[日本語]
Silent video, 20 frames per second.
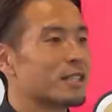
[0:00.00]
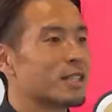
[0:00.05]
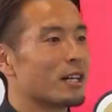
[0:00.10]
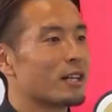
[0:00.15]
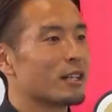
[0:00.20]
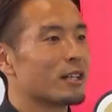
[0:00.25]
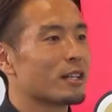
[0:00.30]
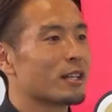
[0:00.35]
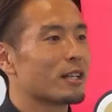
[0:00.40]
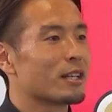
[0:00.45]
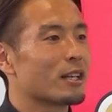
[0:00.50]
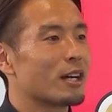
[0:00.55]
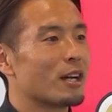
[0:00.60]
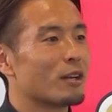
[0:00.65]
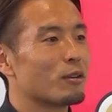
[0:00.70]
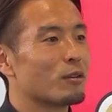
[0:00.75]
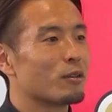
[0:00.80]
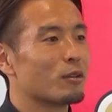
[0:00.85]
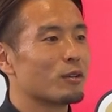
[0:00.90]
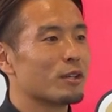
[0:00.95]
じゃああ
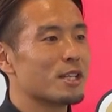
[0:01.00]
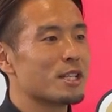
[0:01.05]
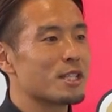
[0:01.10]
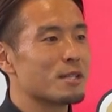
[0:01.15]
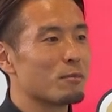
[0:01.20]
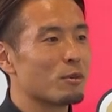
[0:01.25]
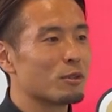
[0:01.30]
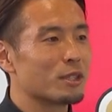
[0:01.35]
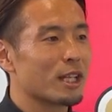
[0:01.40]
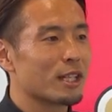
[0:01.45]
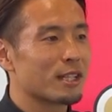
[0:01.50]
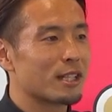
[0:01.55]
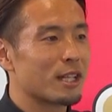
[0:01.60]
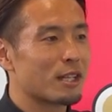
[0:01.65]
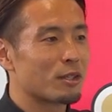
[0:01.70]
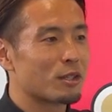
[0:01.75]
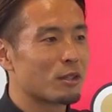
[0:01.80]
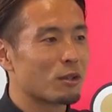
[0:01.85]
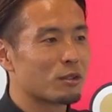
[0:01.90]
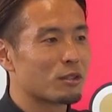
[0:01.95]
のいつも歌って
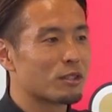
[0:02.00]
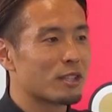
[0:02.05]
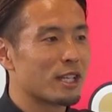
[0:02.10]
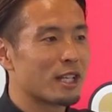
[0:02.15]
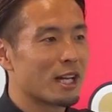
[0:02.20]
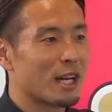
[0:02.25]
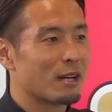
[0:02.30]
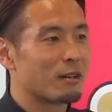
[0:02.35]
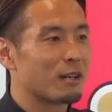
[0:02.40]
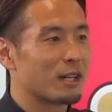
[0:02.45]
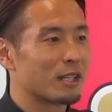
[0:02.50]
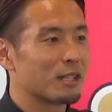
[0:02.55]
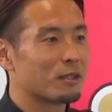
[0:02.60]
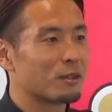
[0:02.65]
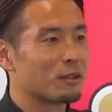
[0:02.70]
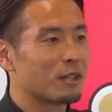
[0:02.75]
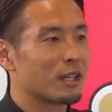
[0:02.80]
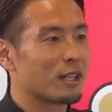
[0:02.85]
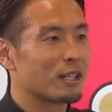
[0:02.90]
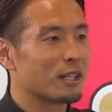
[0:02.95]
る曲以外は
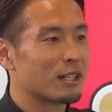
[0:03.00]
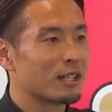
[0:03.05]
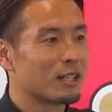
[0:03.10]
どんな